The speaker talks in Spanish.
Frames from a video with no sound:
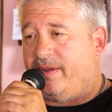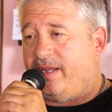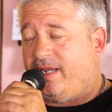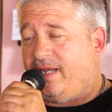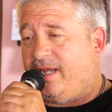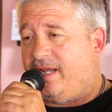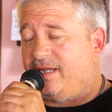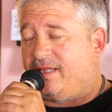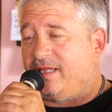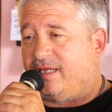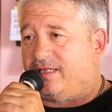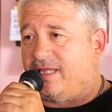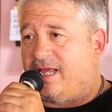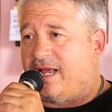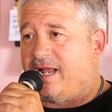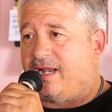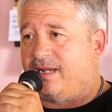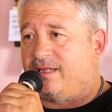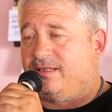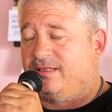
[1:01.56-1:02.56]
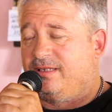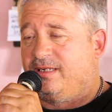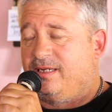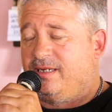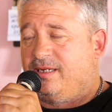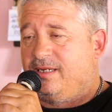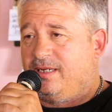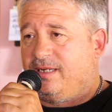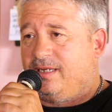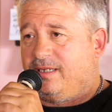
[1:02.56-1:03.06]
venir, de estar,
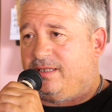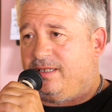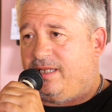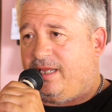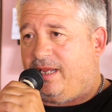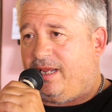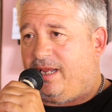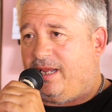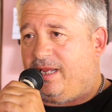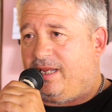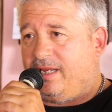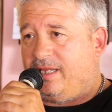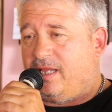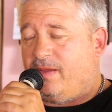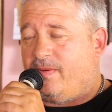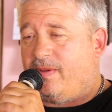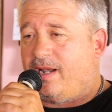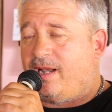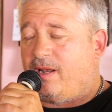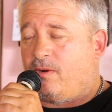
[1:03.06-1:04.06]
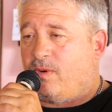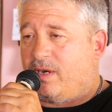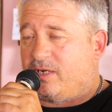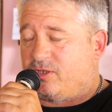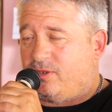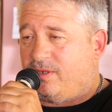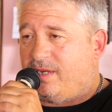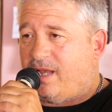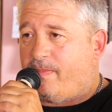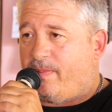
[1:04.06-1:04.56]
de, verle cuáles
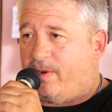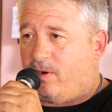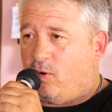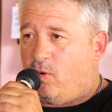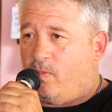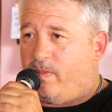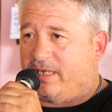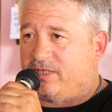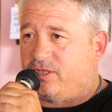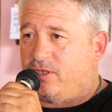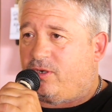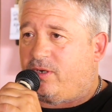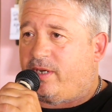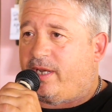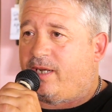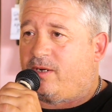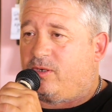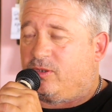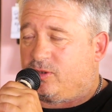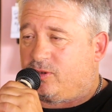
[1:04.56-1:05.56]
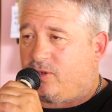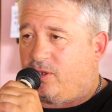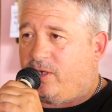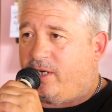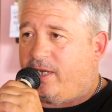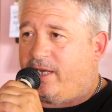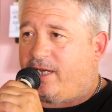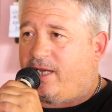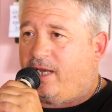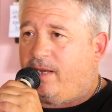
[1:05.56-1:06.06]
son las preocupaciones con todo
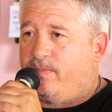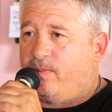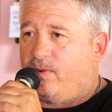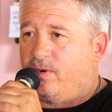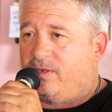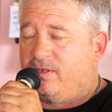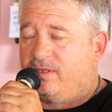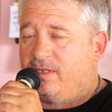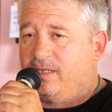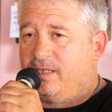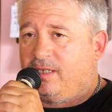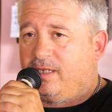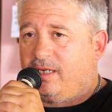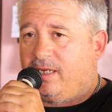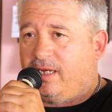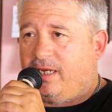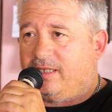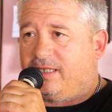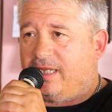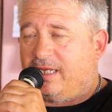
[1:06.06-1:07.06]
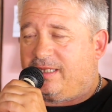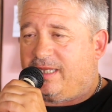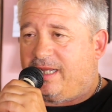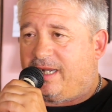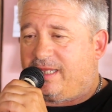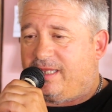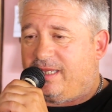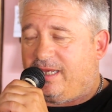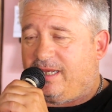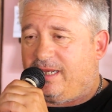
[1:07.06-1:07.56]
el equipo y
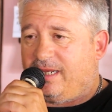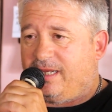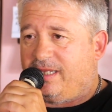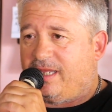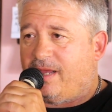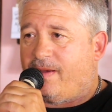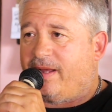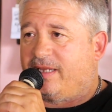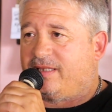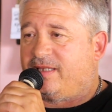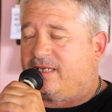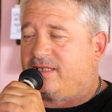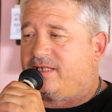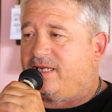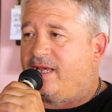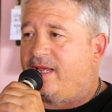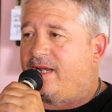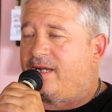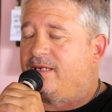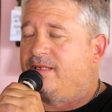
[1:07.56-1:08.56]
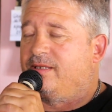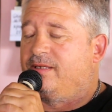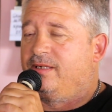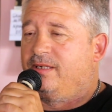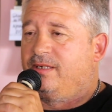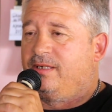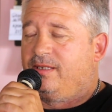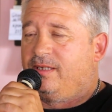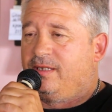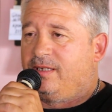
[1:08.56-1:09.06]
tratar de, abastecer
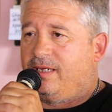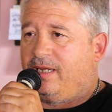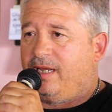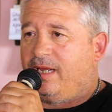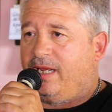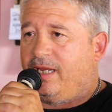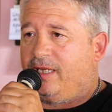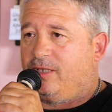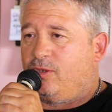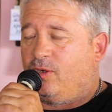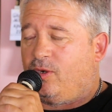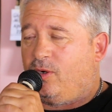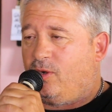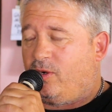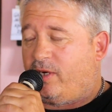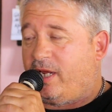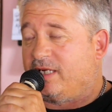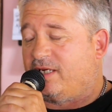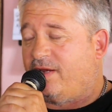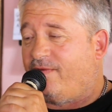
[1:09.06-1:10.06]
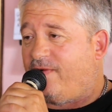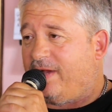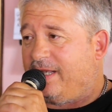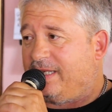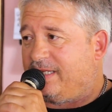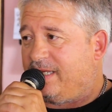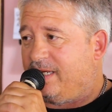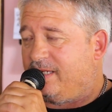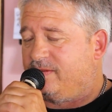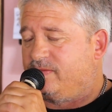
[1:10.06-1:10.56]
eh, todo lo que hace
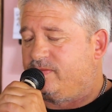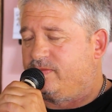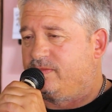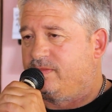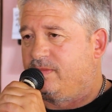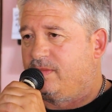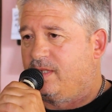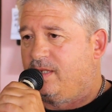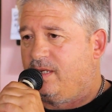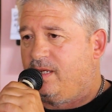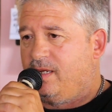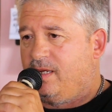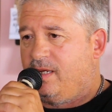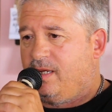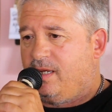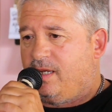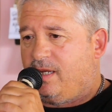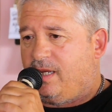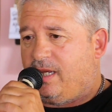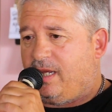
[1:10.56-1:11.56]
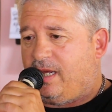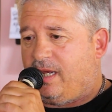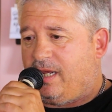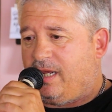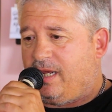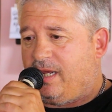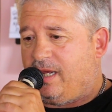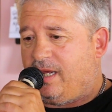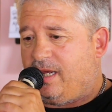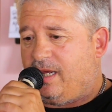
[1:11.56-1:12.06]
falta.
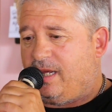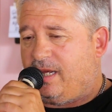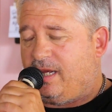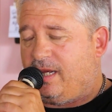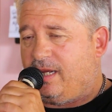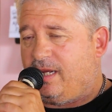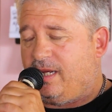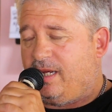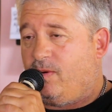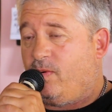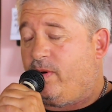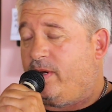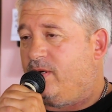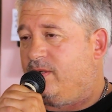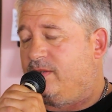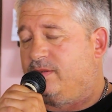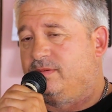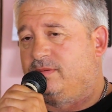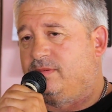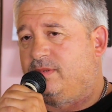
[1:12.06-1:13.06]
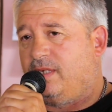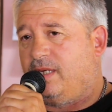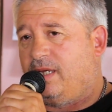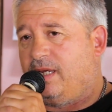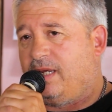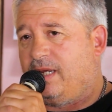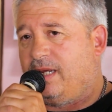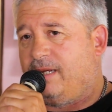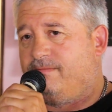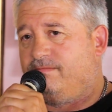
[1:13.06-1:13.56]
Eh, y bueno,
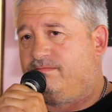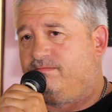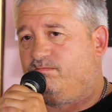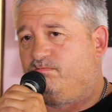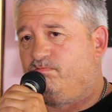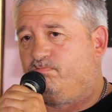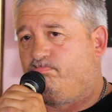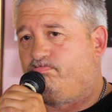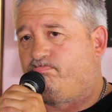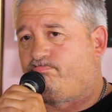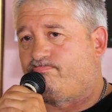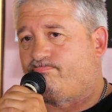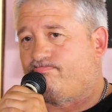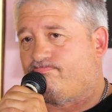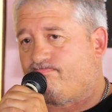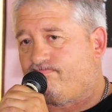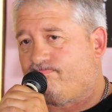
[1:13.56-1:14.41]
em,